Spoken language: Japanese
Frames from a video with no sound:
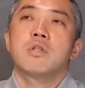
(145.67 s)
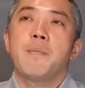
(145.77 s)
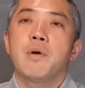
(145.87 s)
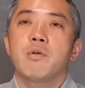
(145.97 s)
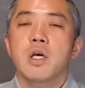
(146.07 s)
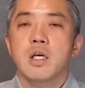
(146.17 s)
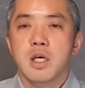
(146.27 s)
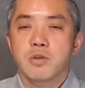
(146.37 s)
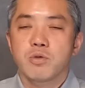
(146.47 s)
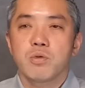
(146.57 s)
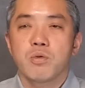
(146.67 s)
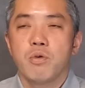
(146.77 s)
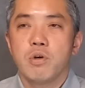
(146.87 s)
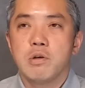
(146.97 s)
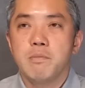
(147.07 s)
球の高さがちょっと
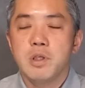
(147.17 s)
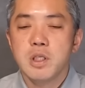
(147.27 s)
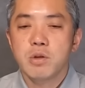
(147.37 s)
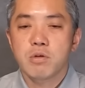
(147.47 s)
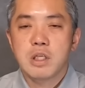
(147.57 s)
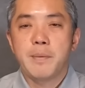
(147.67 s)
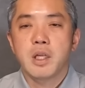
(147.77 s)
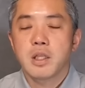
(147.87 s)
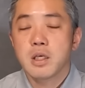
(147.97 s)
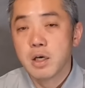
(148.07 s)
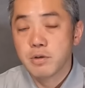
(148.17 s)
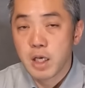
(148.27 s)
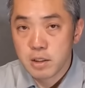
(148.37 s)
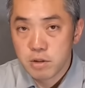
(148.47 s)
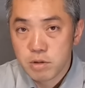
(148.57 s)
こう以前と比べたら高く
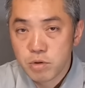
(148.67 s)
ない